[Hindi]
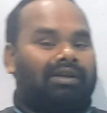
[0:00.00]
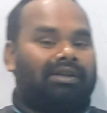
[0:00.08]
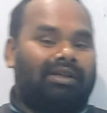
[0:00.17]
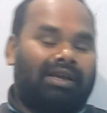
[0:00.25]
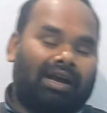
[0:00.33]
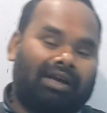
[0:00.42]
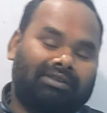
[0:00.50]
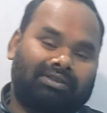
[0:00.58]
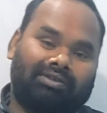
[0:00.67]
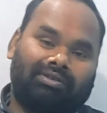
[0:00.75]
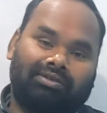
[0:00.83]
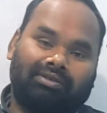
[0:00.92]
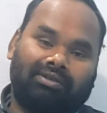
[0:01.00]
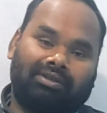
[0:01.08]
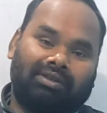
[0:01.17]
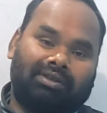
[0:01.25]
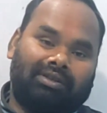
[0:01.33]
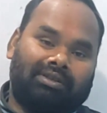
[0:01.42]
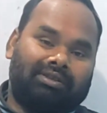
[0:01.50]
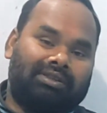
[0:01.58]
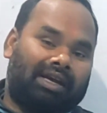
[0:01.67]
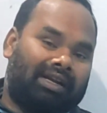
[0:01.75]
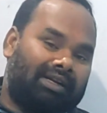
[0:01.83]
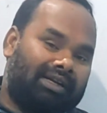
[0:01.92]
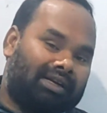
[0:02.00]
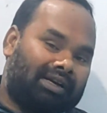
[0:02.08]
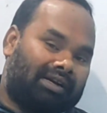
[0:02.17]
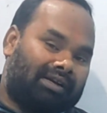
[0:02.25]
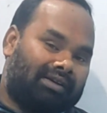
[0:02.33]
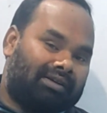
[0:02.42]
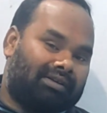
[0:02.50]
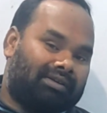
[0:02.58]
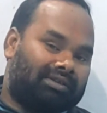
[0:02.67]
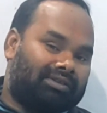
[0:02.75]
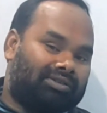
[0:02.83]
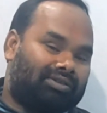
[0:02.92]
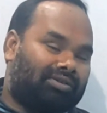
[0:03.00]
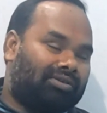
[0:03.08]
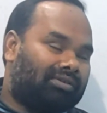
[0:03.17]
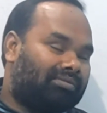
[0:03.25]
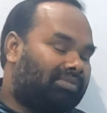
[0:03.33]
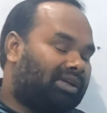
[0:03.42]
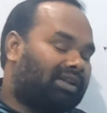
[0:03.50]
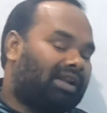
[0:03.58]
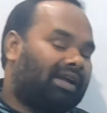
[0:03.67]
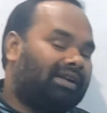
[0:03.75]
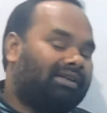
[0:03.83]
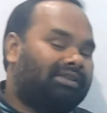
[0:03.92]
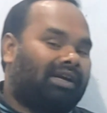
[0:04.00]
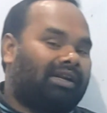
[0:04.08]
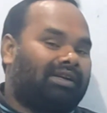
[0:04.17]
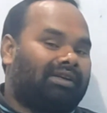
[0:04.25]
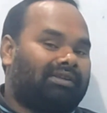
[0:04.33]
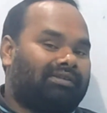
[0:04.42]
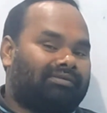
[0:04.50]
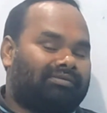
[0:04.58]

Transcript: इतिहास को जानने का स्रोत बतलाने जा रहे हैं